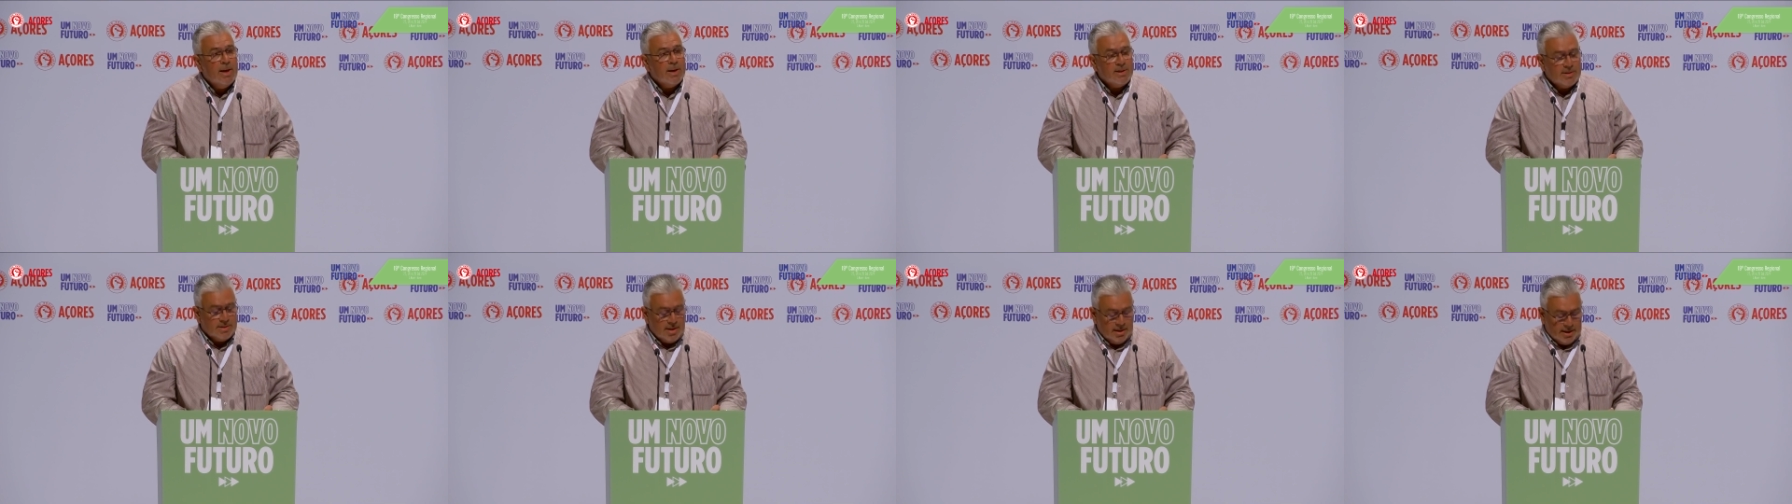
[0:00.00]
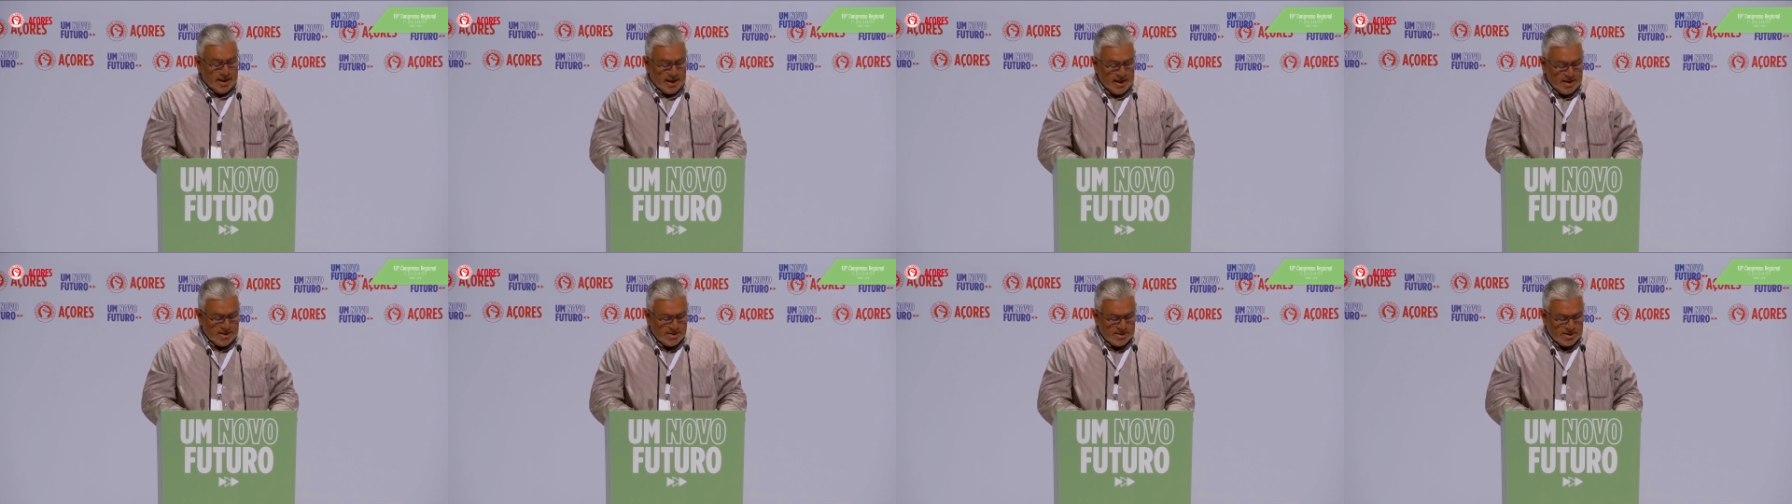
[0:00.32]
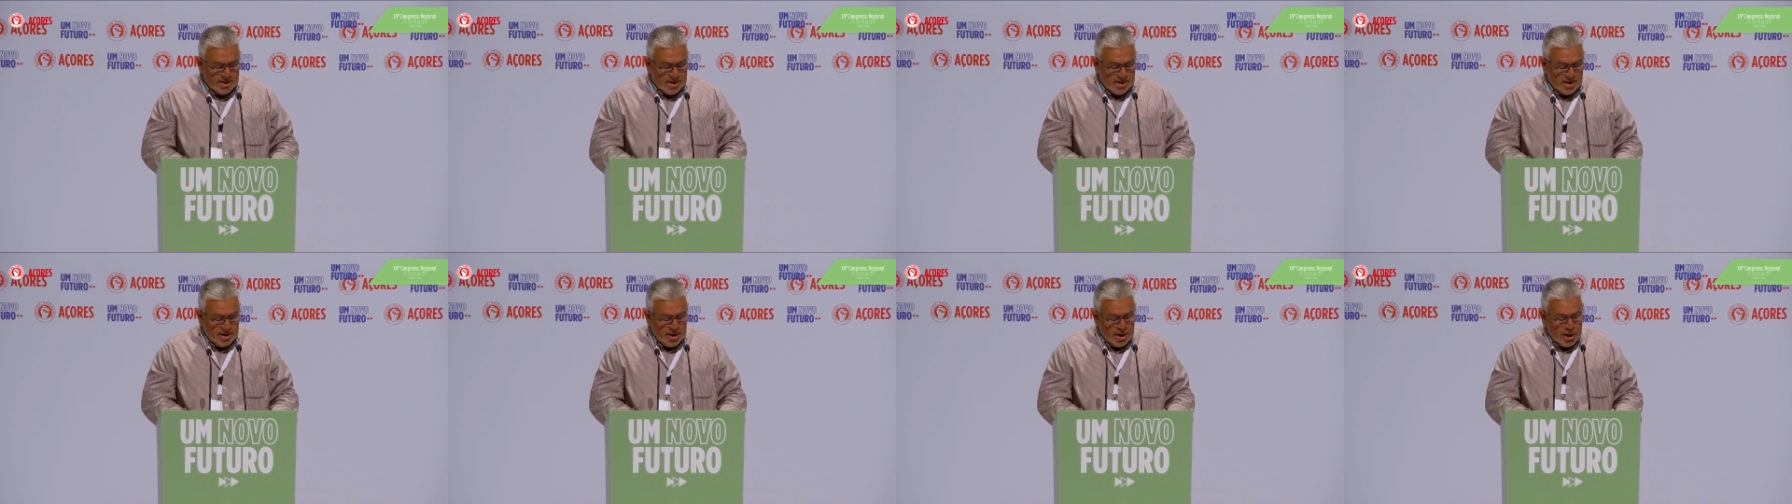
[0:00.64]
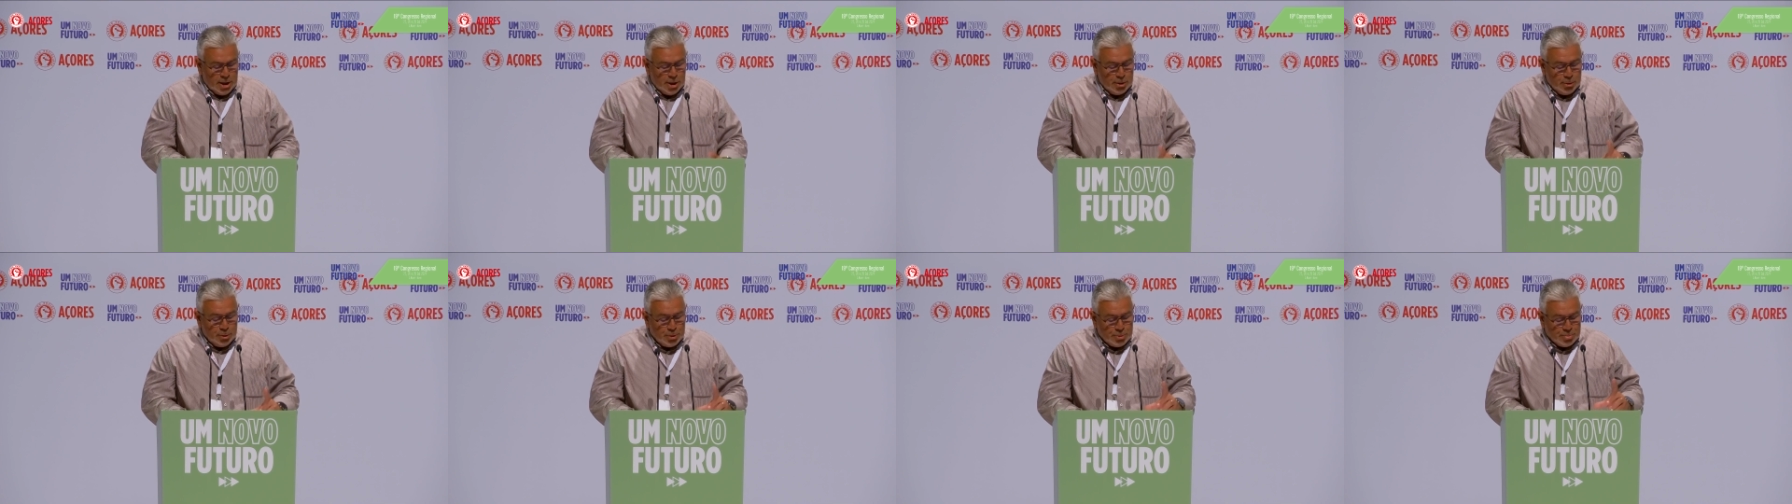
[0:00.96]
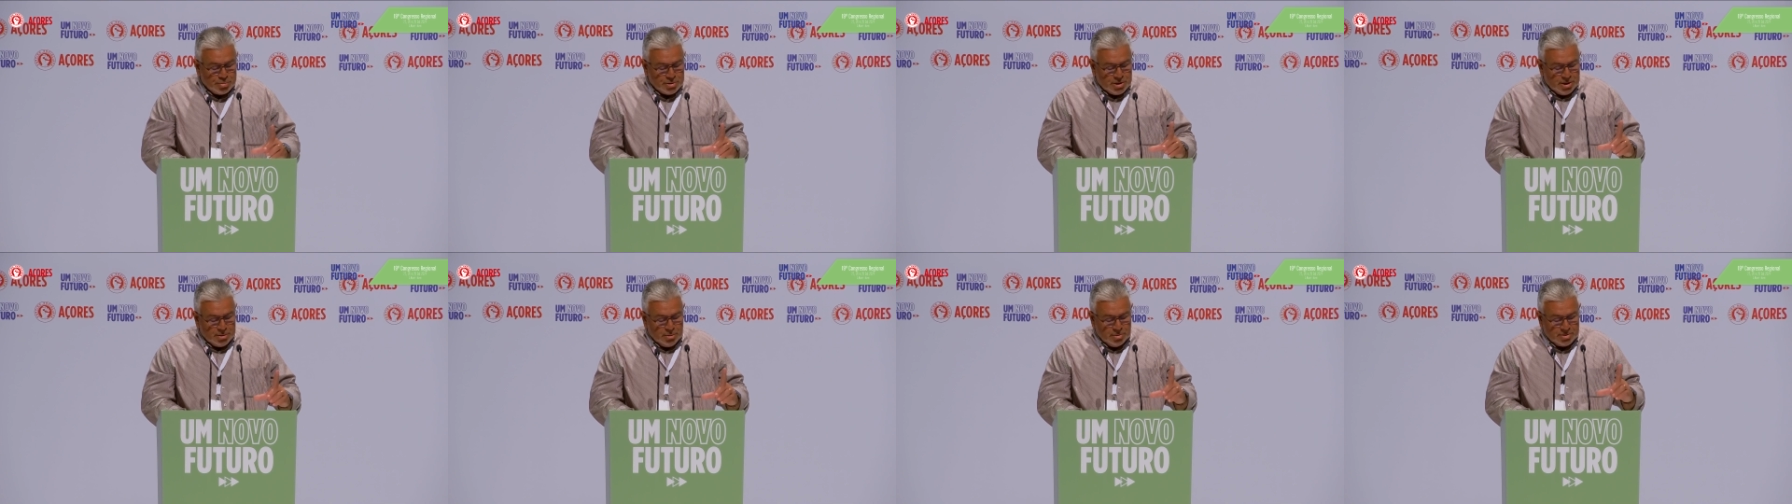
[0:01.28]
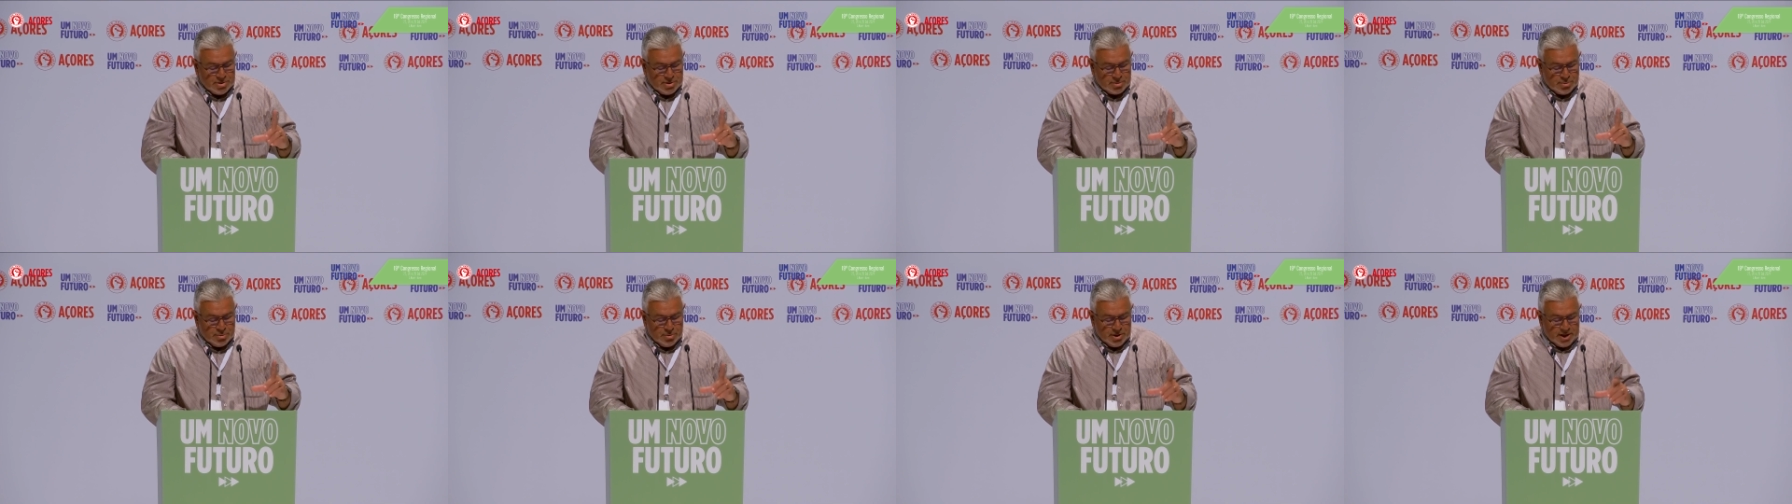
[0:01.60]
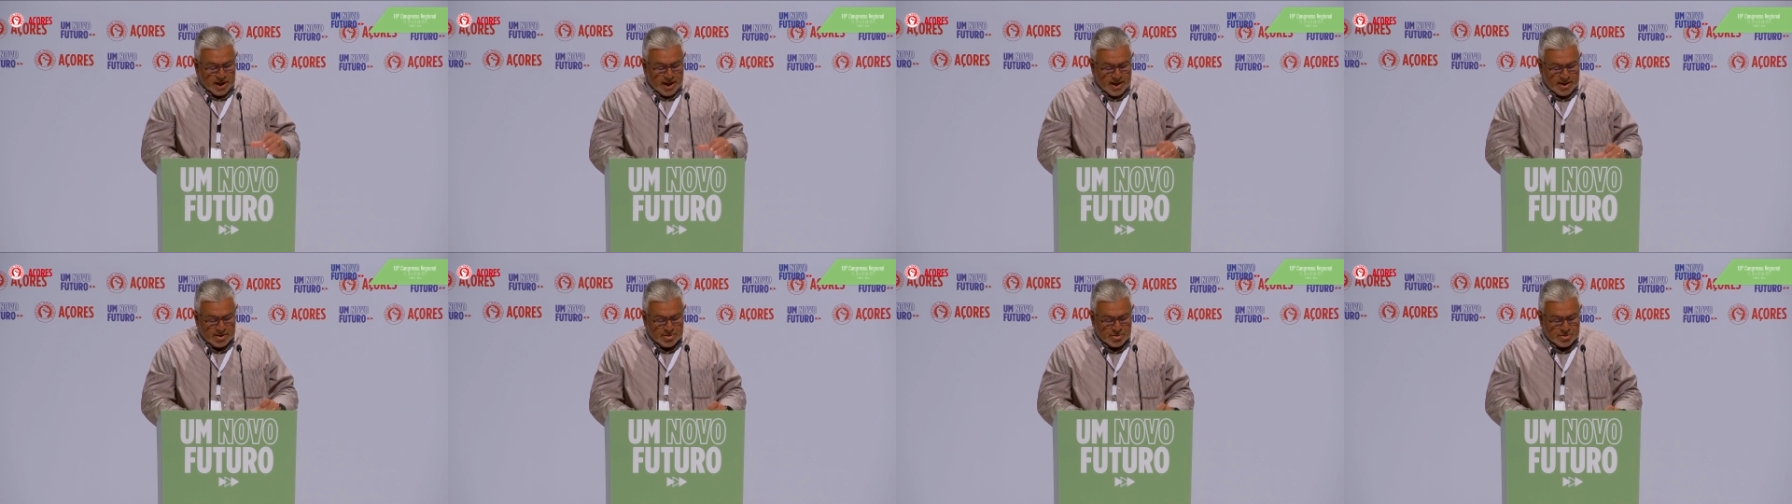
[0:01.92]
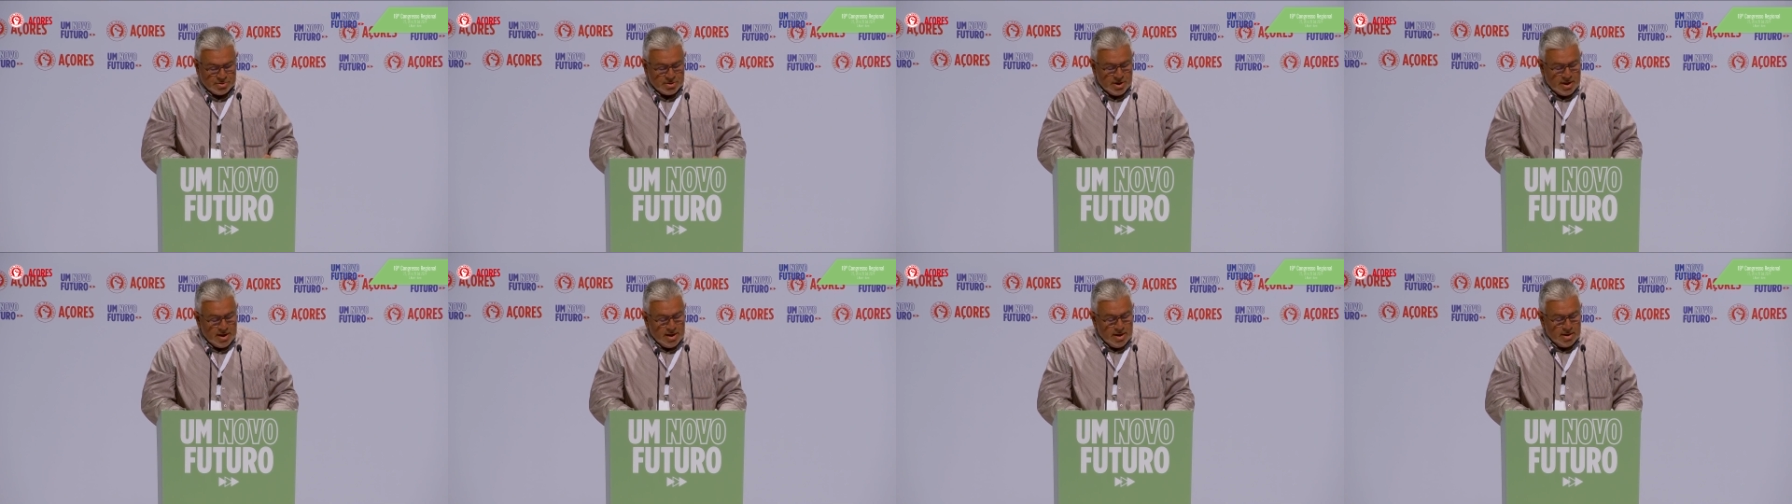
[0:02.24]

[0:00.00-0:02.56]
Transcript: resiliência dos pescadores açorianos